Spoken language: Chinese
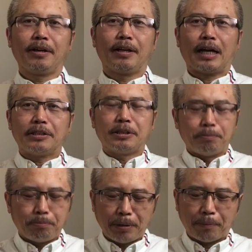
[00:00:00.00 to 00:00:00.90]
那
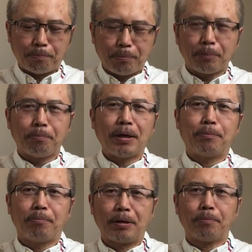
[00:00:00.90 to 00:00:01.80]
政变、兵变、
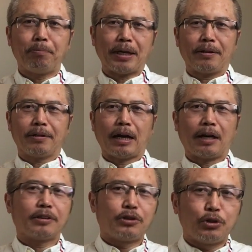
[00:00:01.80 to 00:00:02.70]
民变
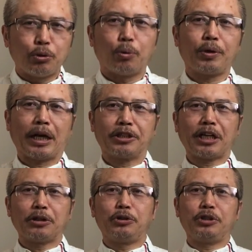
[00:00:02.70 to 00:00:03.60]
啊，就会啊
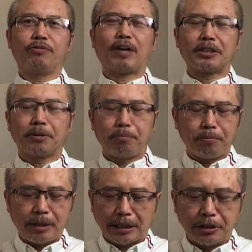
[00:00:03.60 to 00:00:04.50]
相继发生，
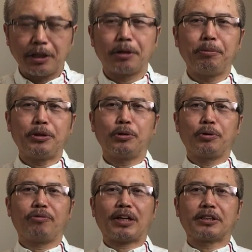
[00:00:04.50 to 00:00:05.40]
颜色革命就
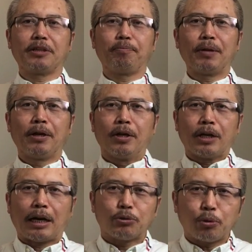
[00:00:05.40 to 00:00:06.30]
会发生。
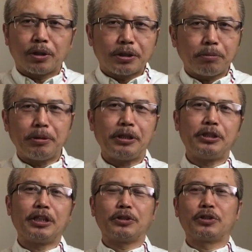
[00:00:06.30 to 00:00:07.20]
啊，做了这么一
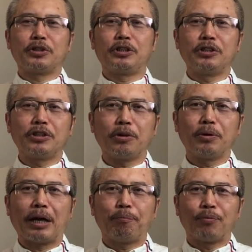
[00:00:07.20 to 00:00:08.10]
件事情之后
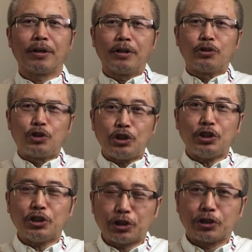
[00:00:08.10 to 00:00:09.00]
呢，
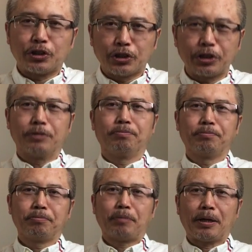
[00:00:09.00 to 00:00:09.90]
即使是。
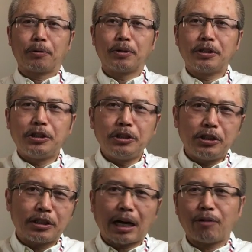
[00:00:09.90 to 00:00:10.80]
美国的经
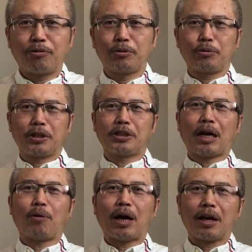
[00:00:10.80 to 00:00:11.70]
济大幅度的下
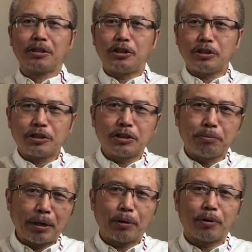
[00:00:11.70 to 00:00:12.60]
滑了，即使是
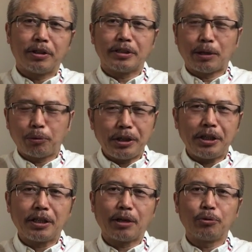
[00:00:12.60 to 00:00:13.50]
美国人，在瘟
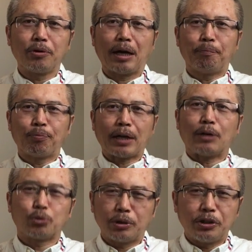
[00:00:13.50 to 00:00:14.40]
疫当中啊啊
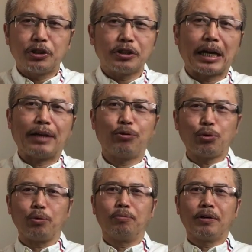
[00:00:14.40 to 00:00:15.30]
损失惨
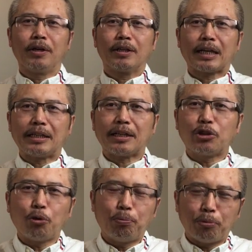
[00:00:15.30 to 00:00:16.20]
重，大家
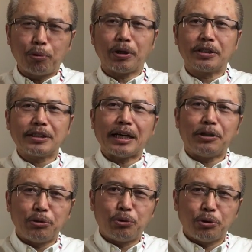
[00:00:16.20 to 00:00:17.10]
都不会再
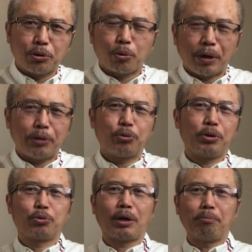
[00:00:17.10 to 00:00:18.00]
去怪
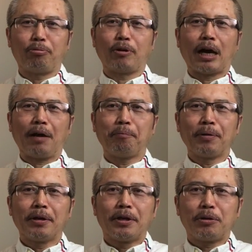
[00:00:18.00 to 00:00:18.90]
罪川普了，
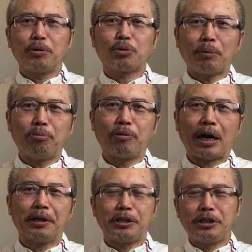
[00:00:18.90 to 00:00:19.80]
因为川普
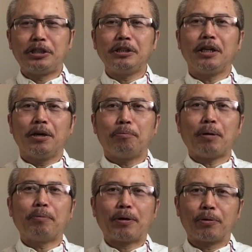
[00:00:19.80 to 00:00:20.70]
啊已经帮
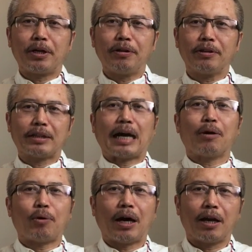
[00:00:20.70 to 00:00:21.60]
美国人打
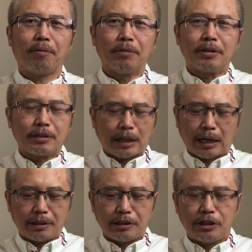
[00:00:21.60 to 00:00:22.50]
垮了
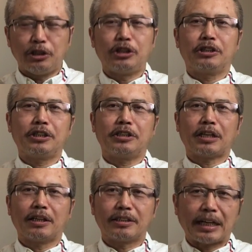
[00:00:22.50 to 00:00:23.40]
啊引起这
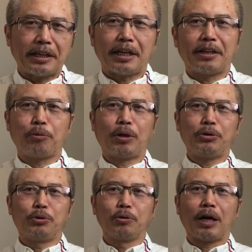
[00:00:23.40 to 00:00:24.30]
场灾难的元
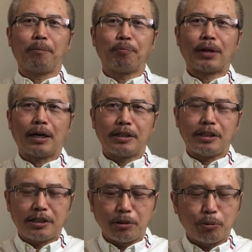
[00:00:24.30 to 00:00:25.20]
凶了，啊
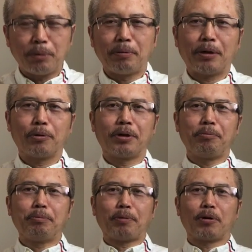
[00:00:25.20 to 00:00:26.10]
已经为美国人
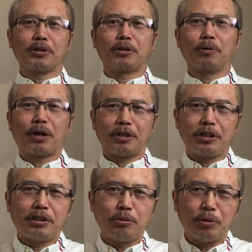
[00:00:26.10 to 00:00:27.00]
民报了仇了，
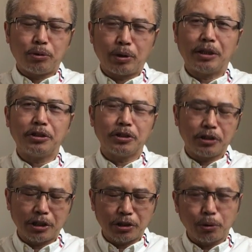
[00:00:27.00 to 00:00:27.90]
已经为全世
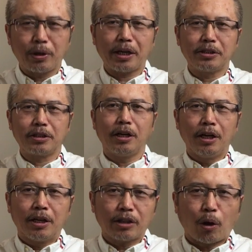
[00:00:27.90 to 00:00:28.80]
界受害者
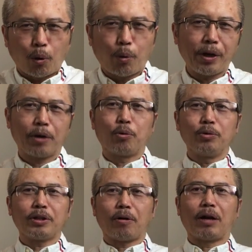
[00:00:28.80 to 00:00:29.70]
讨回了
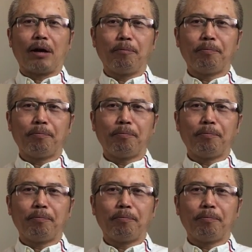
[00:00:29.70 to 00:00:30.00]
公道了，